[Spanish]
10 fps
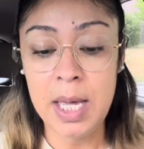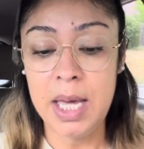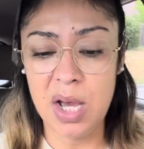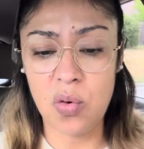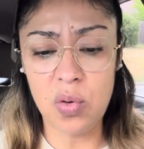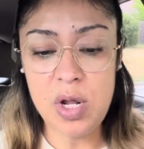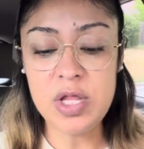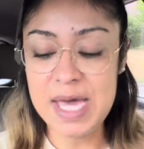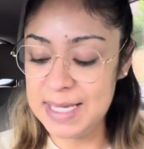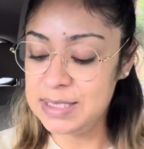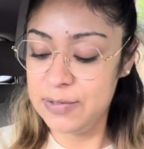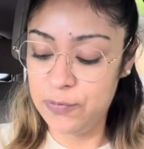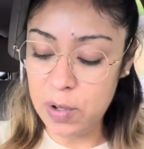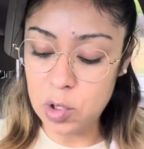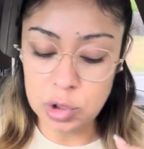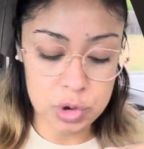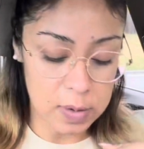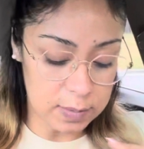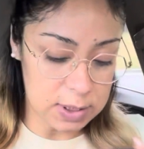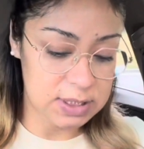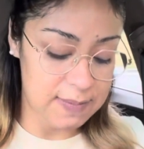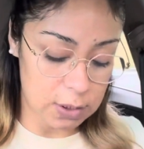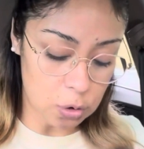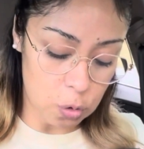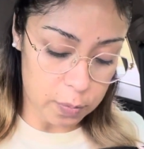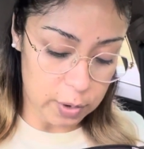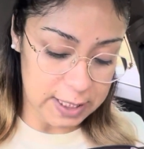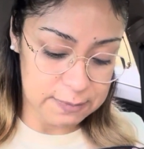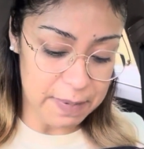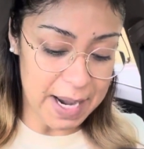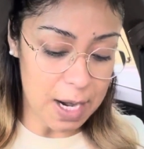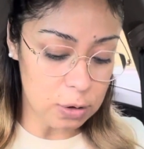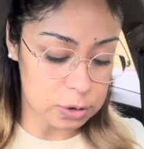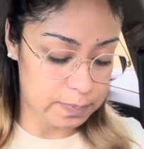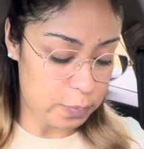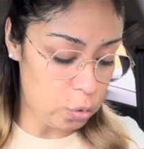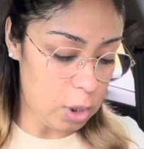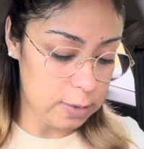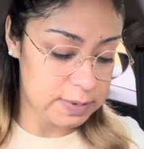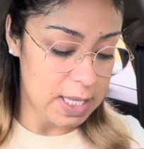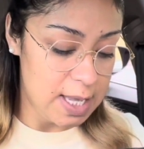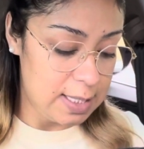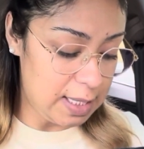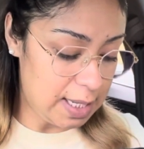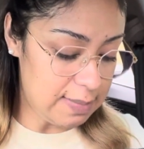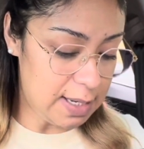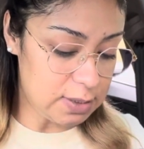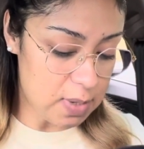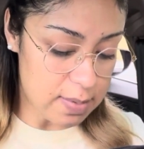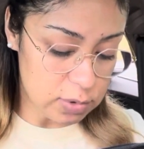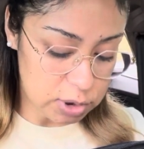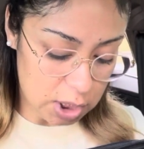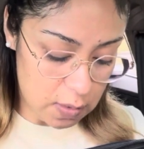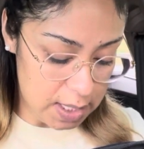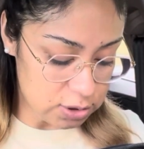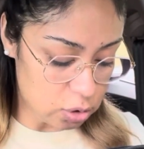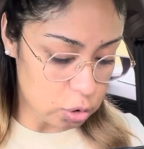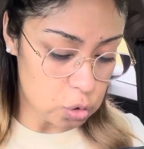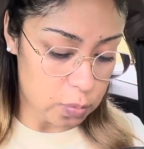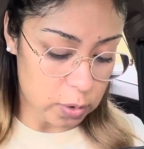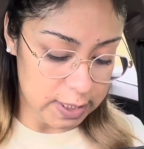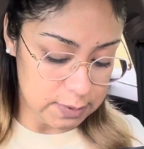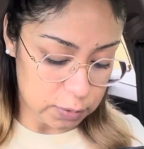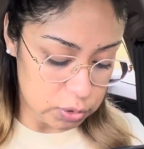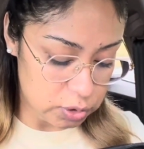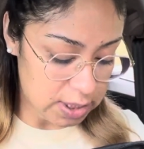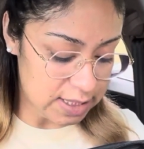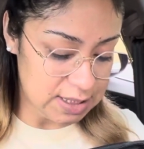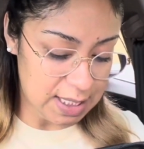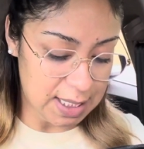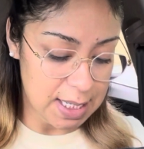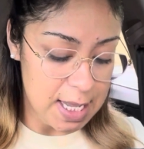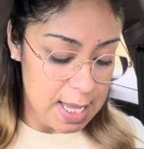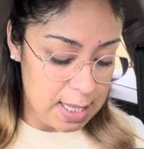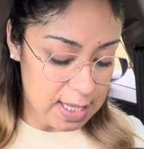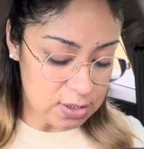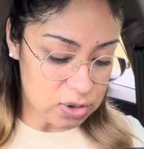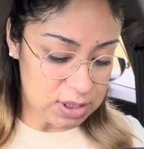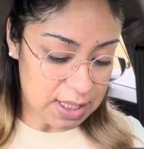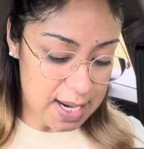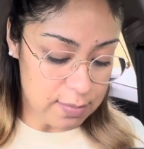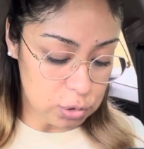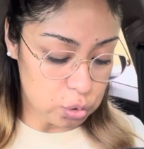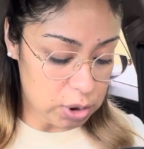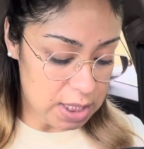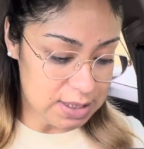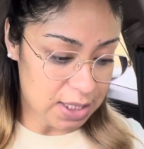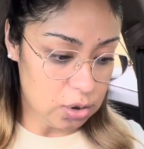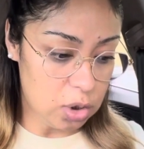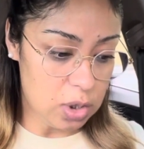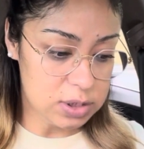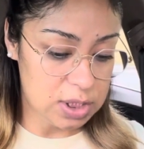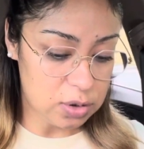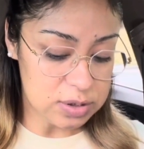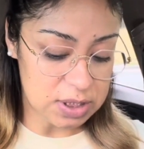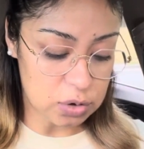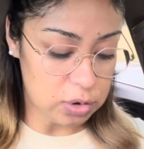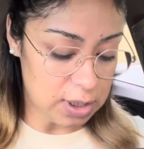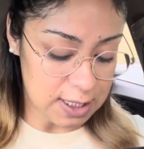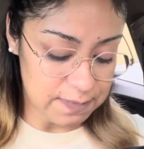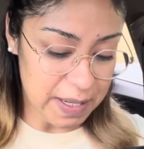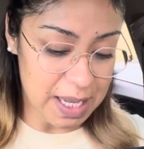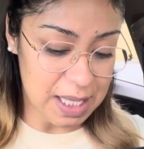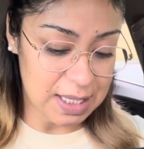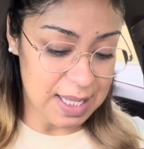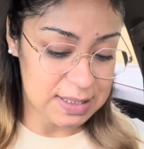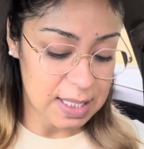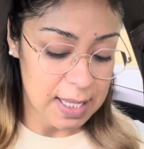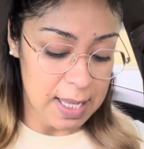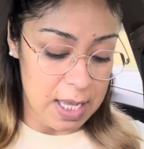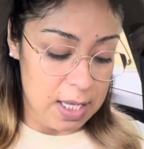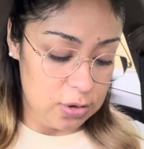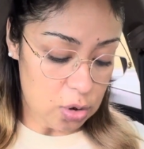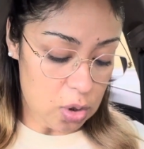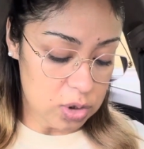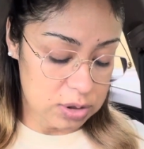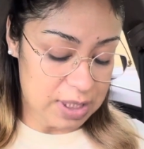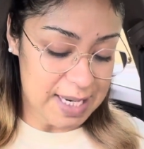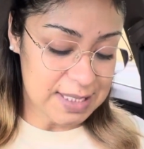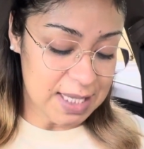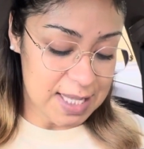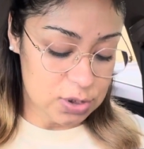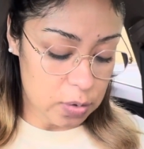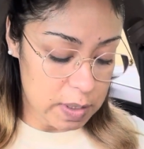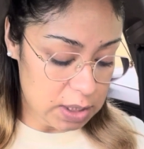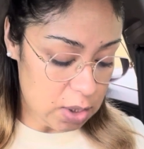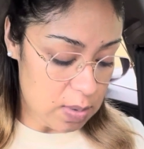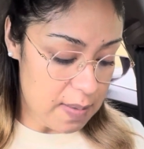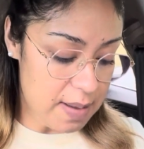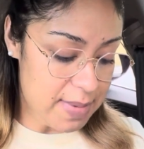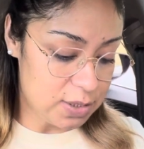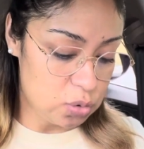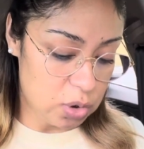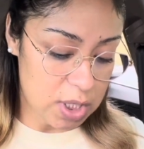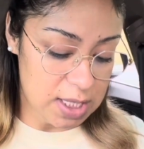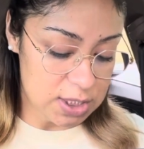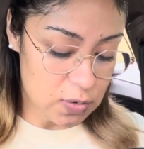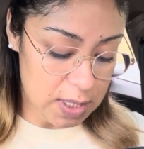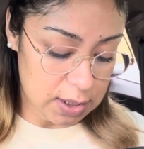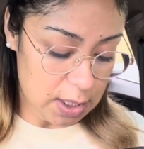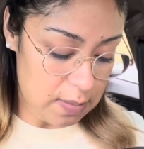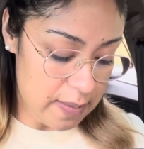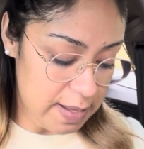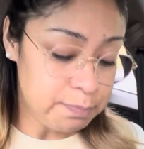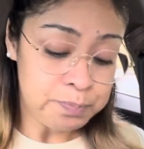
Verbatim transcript: en julio 10 fue cuando estuvimos recibiendo cupones para los pulos. Déjenme les voy a mostrar cuáles son los cupones por si ustedes tienen. De esos estaríamos utilizando dos. Entonces son tres paquetes. 2, 3 a 10.99 más uno de 10.49.